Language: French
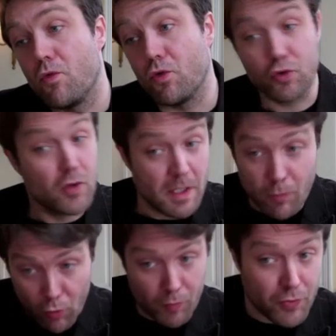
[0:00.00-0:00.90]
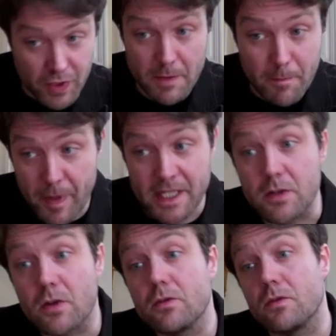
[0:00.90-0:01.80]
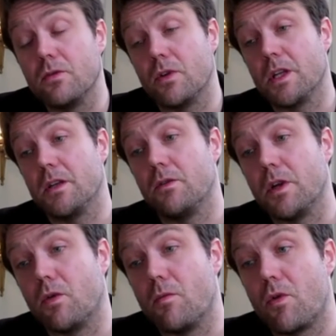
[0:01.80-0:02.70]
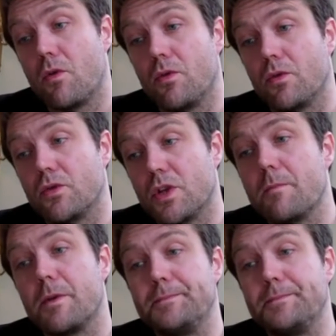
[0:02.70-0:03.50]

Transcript: enjeu, et c'est beaucoup plus ce qui me passionne dans les, dans les romans euh, que j'aime.